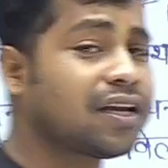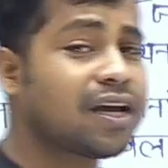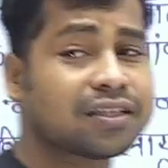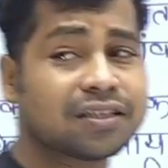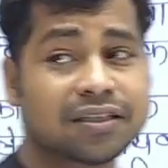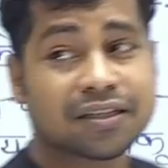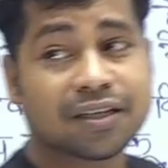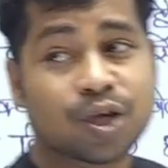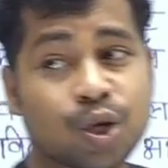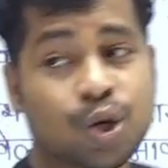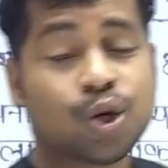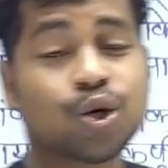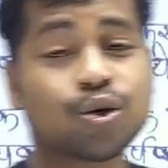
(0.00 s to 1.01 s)
थी क्या थी
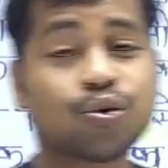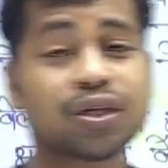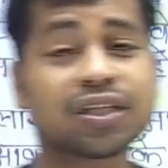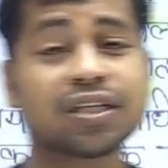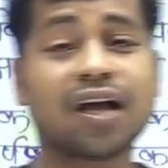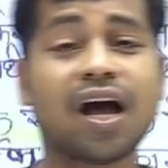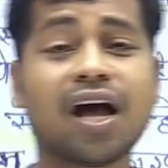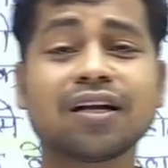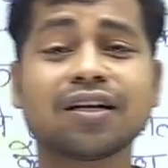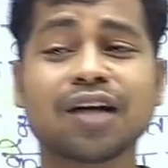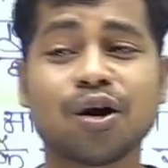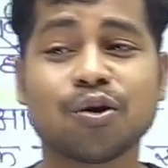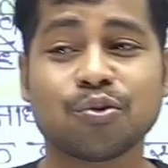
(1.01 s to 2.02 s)

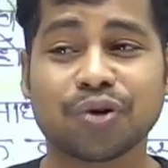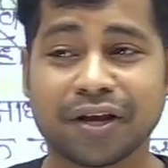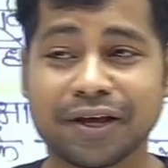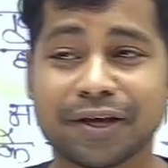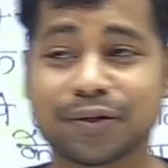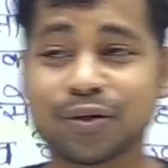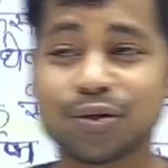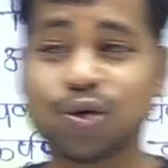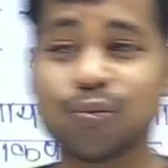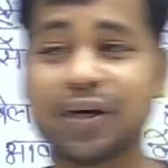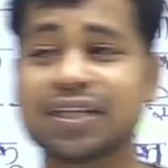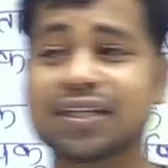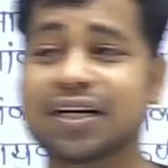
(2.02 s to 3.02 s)
क्वनांग का उन्नयन
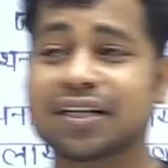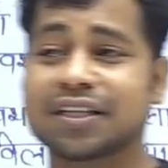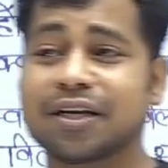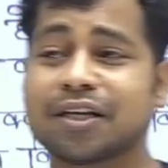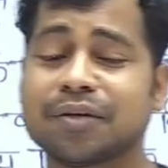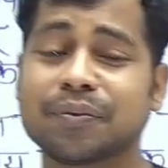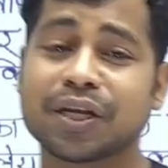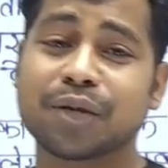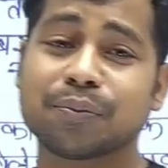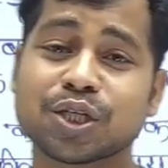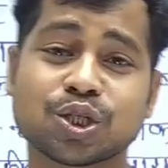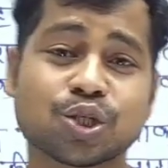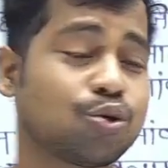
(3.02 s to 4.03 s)
उम्मीद करते हैं कि
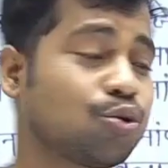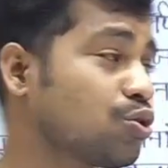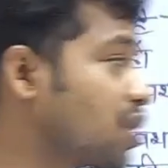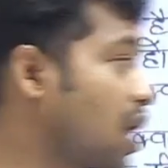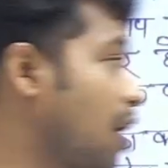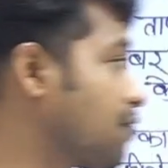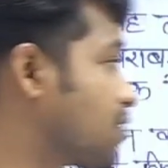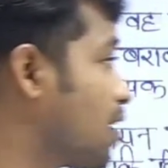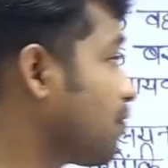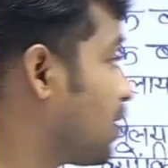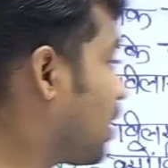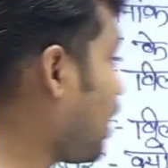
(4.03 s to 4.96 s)
मेरे बच्चों को साफ साफ